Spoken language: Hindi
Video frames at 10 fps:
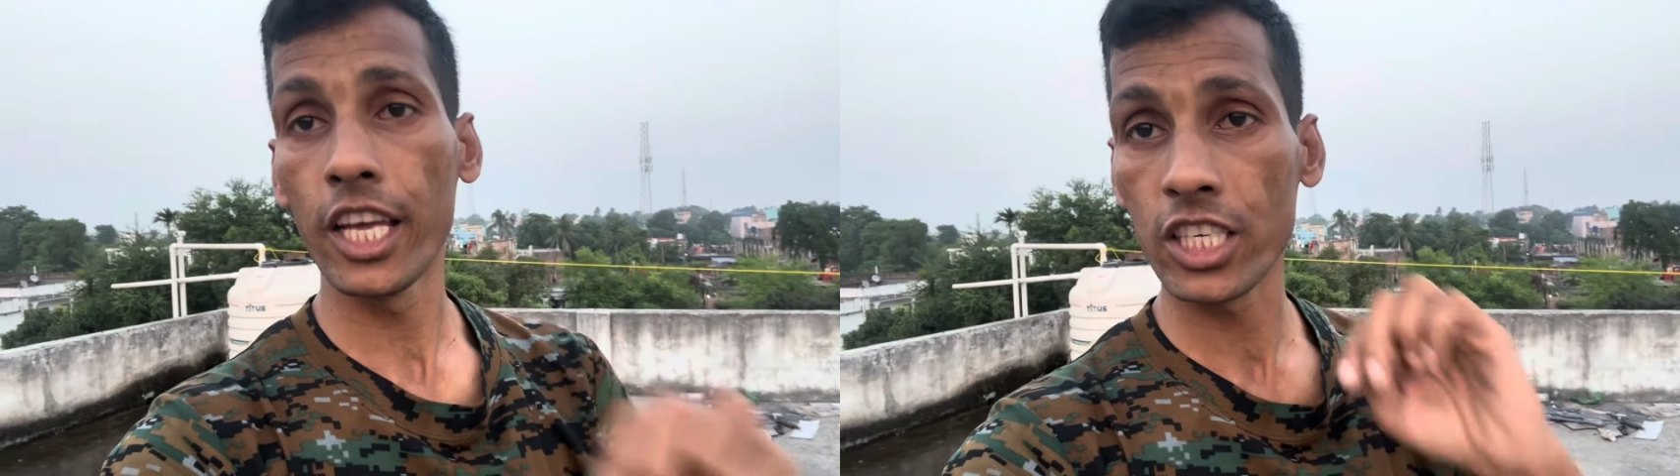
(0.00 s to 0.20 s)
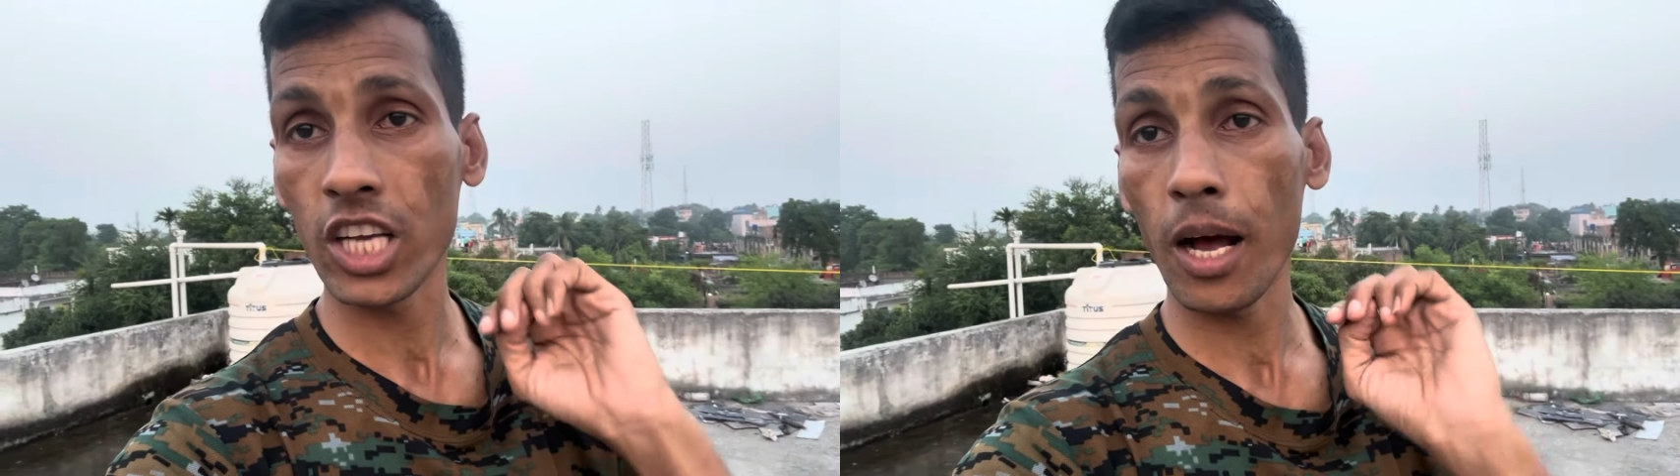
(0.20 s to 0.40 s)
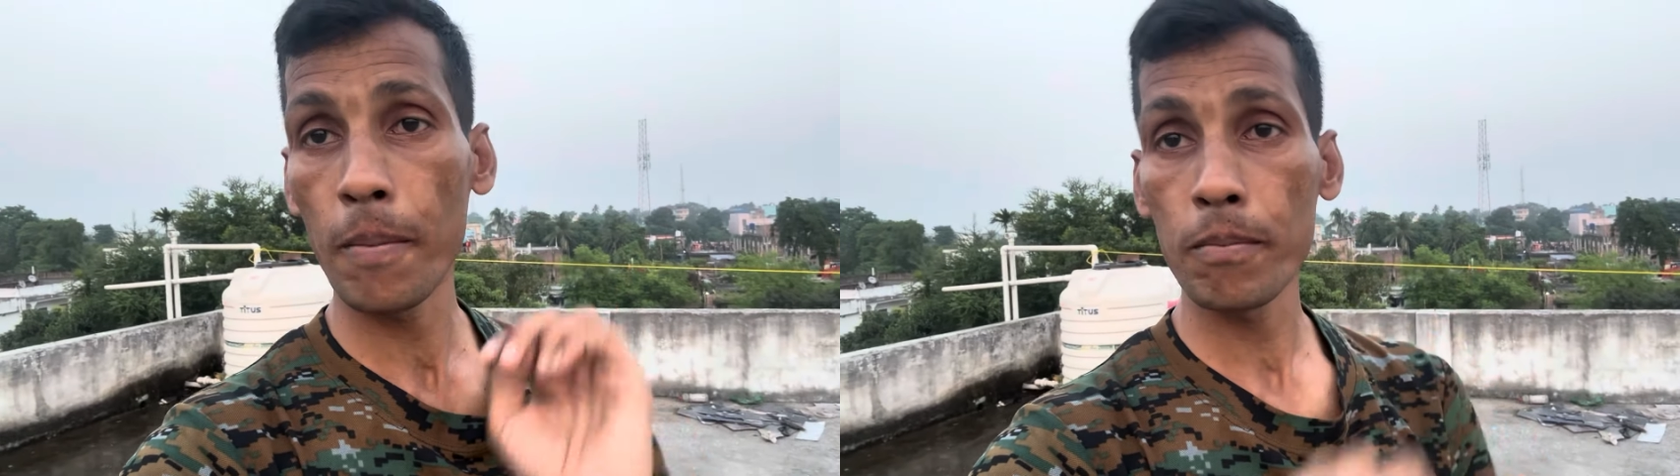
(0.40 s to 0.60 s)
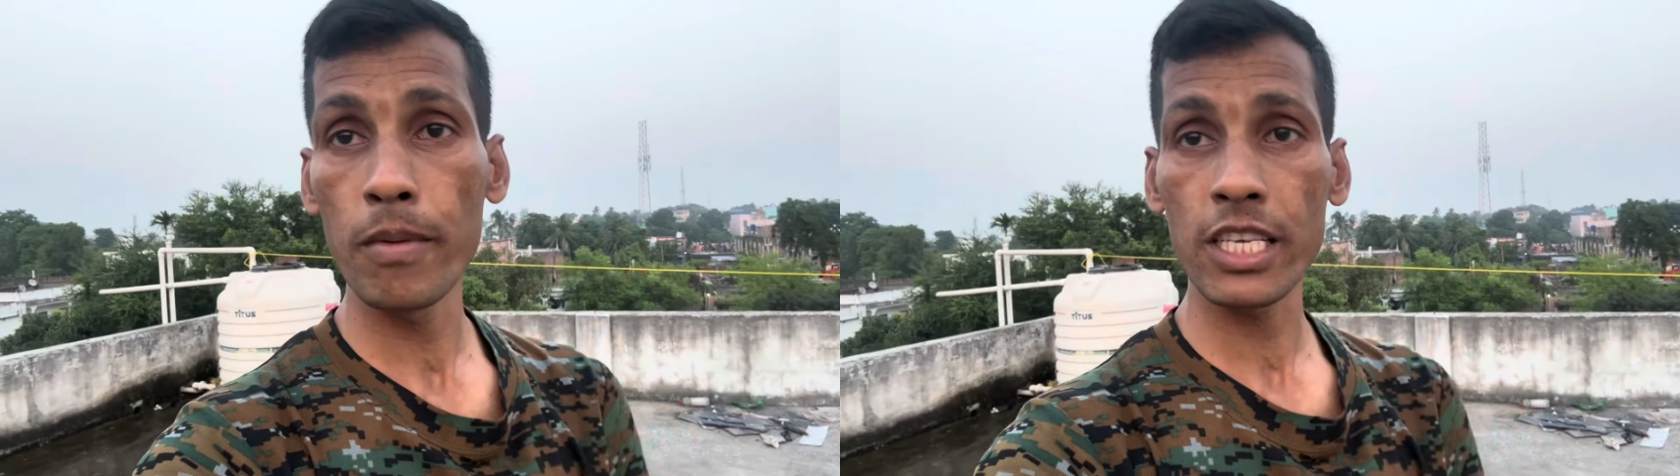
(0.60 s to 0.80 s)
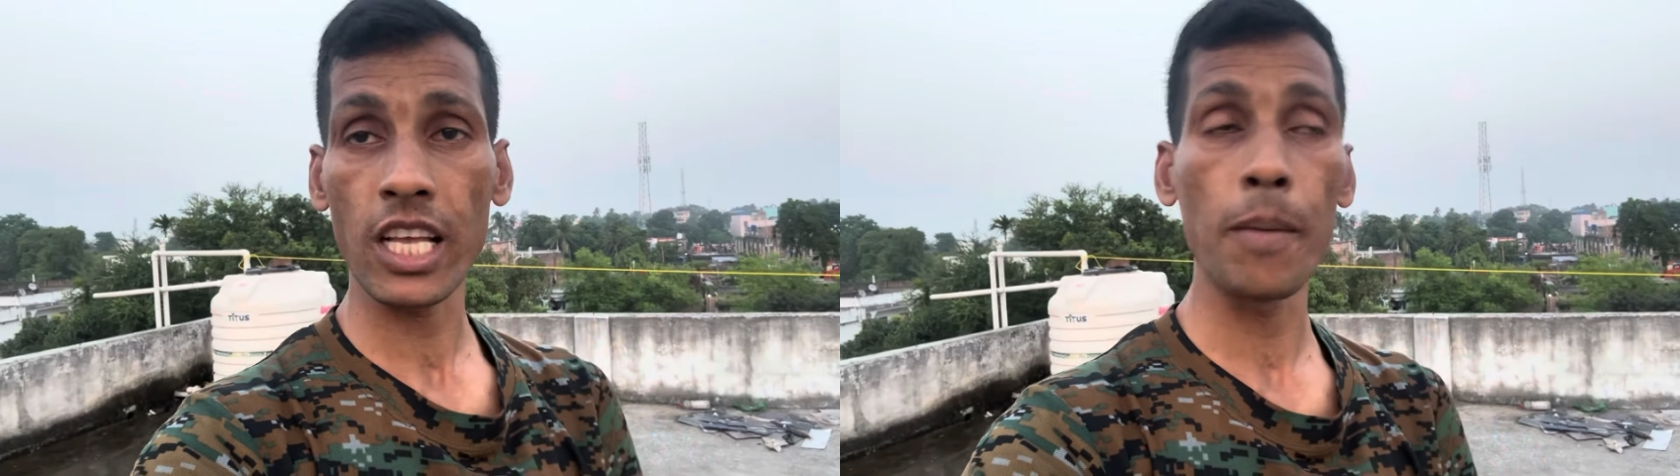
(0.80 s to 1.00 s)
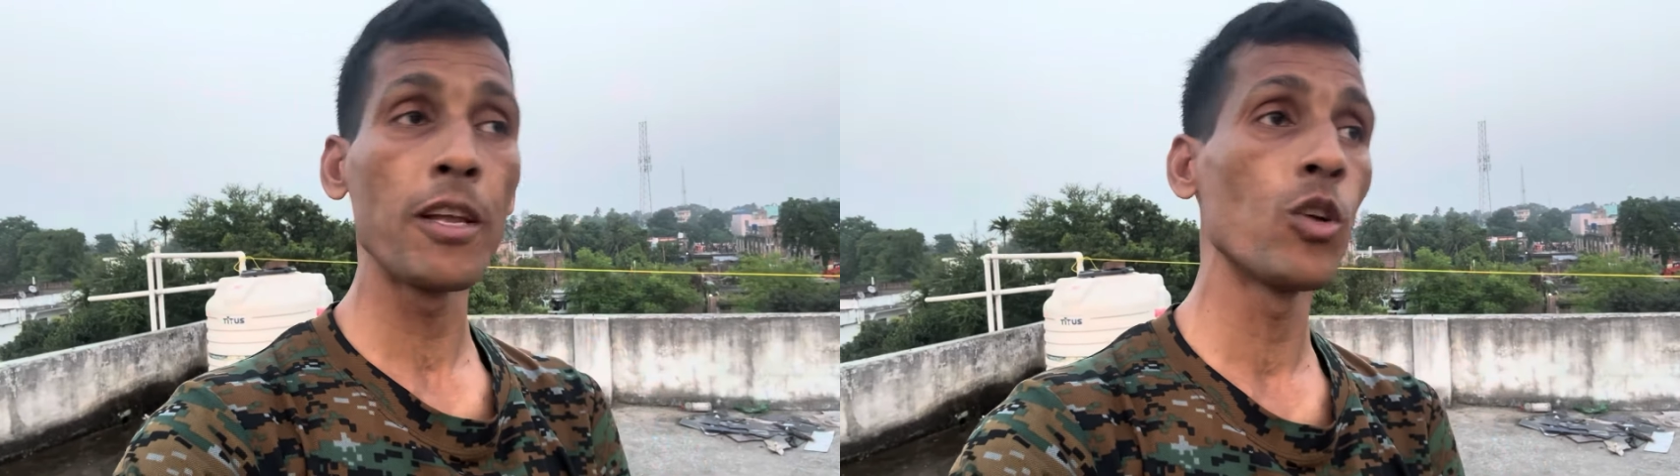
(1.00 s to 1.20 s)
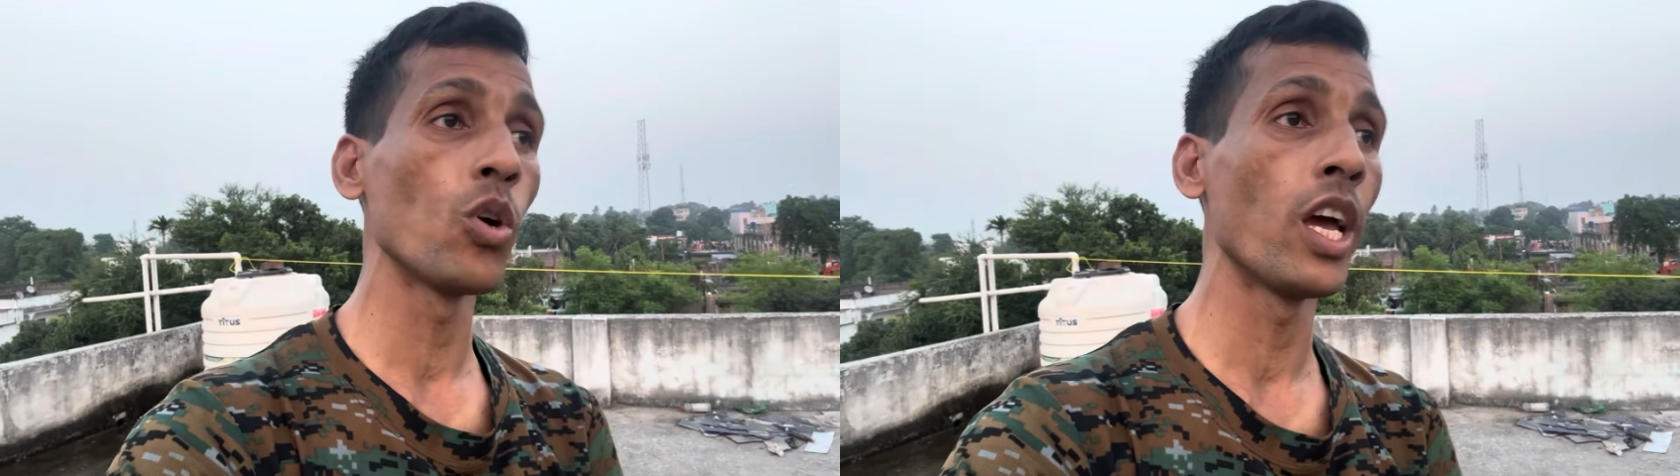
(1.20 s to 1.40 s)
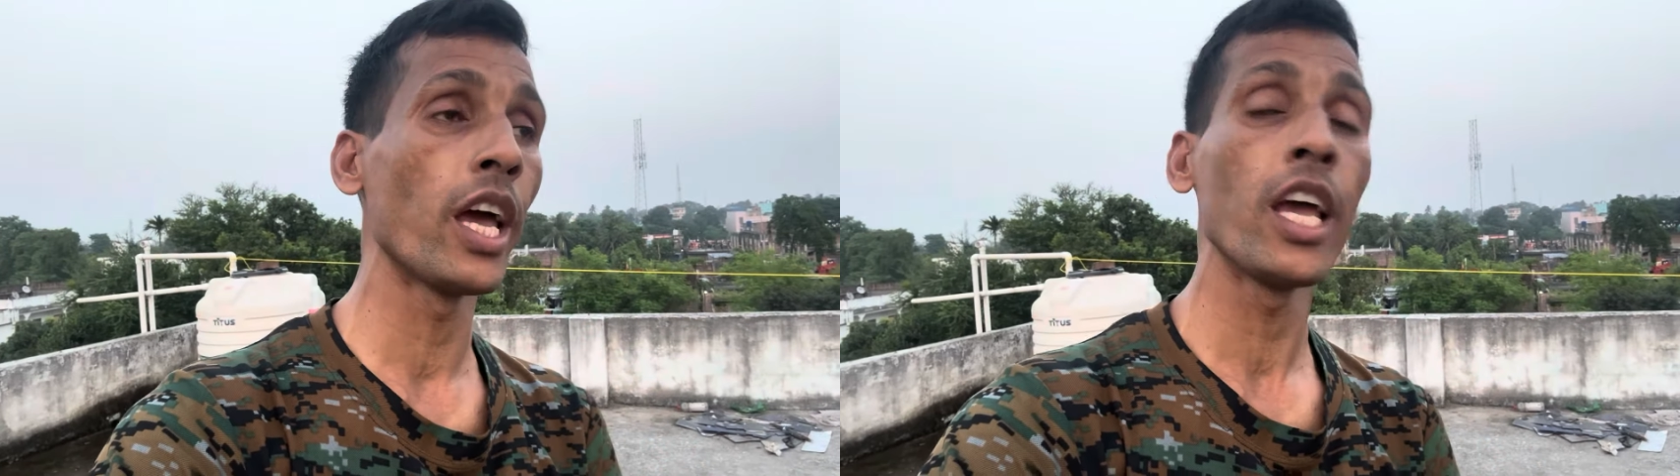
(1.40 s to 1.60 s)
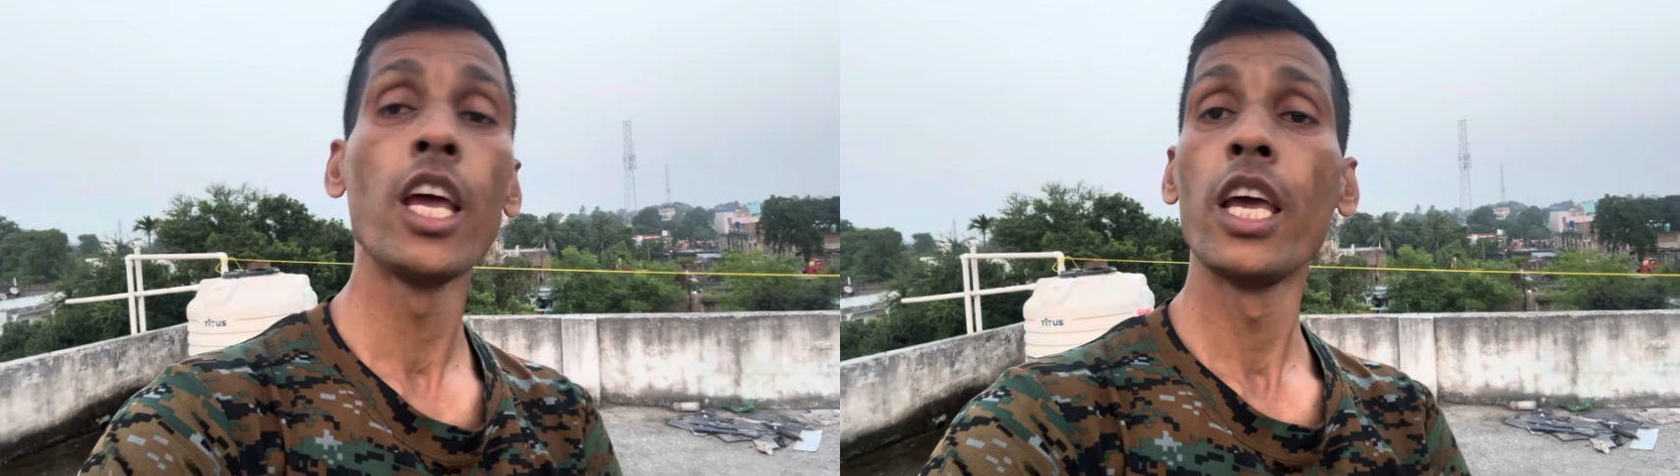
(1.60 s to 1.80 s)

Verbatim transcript: एग्जाम में शामिल हुए हैं